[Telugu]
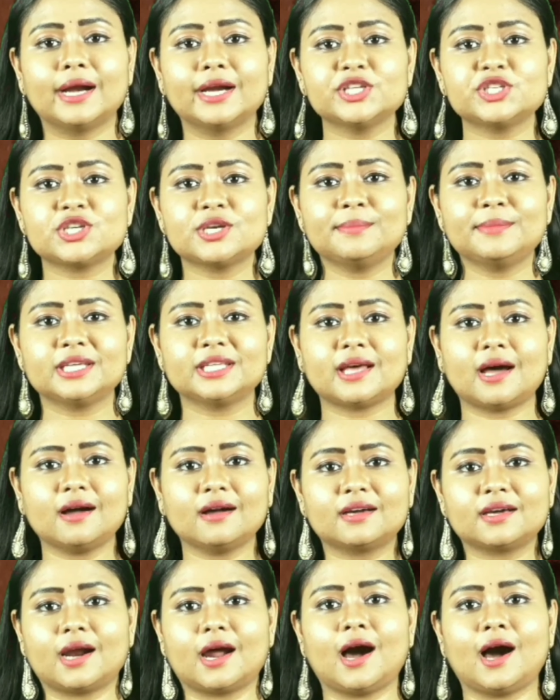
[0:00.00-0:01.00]
మనిషి మీద
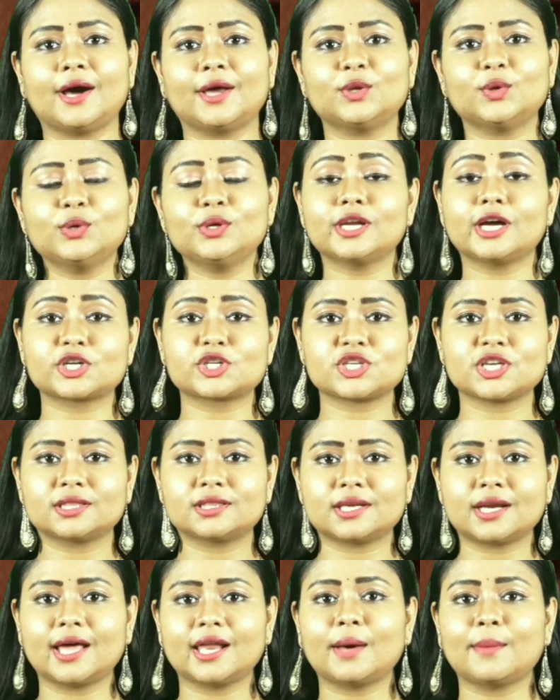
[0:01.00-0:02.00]
గ్రహాలు
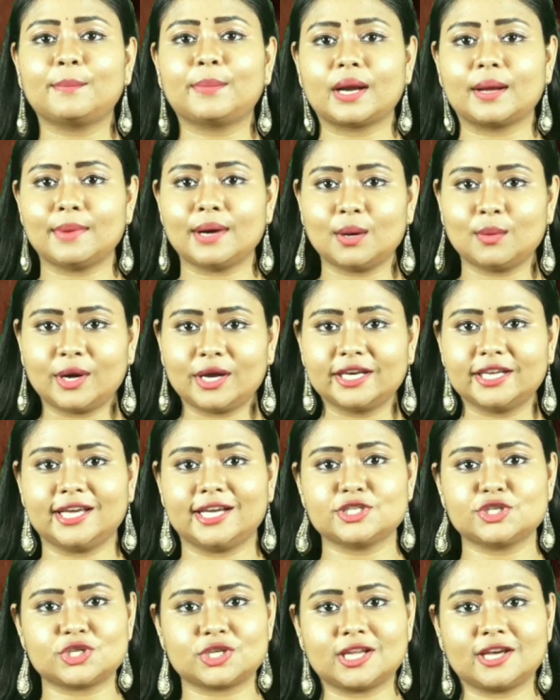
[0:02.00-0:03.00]
నక్షత్రాల
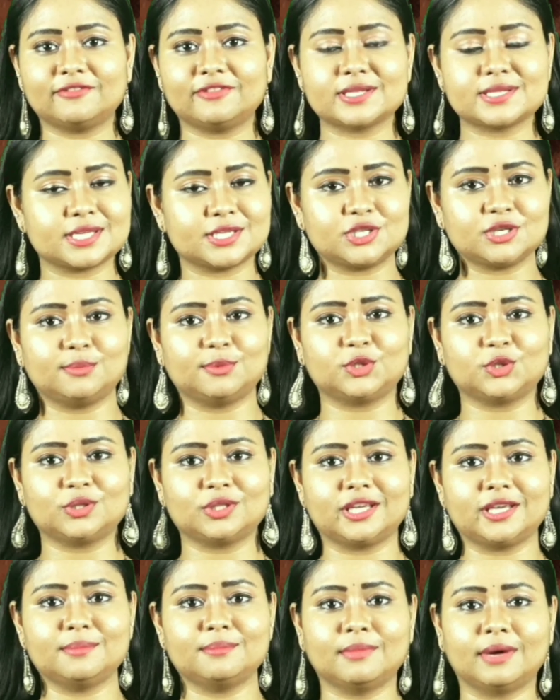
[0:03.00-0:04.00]
ప్రభావాన్ని అంచనా వేసి
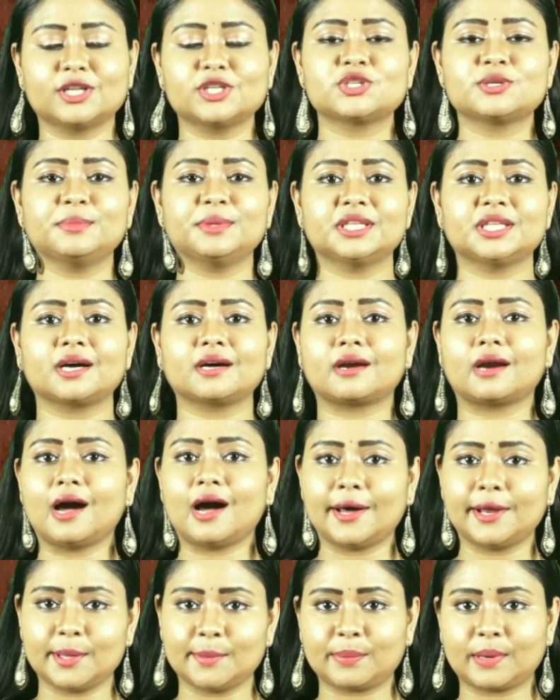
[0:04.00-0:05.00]
చెబుతుంది మనిషి మీద
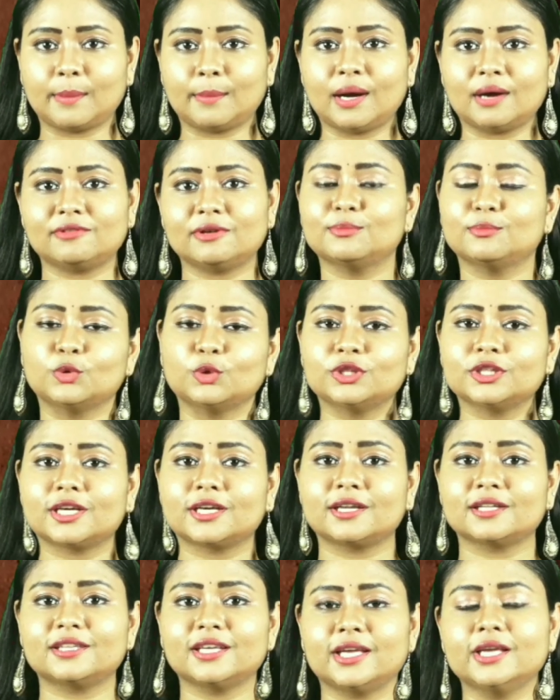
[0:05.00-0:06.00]
గ్రహాల ప్రభావం
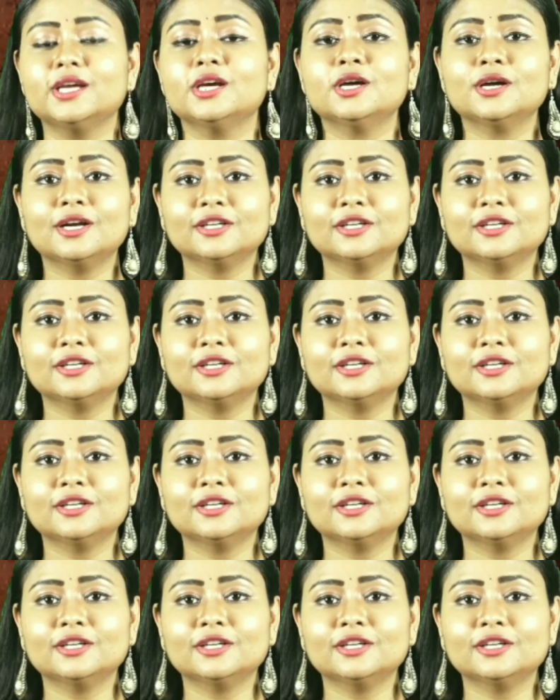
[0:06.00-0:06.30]
ఉందన్నది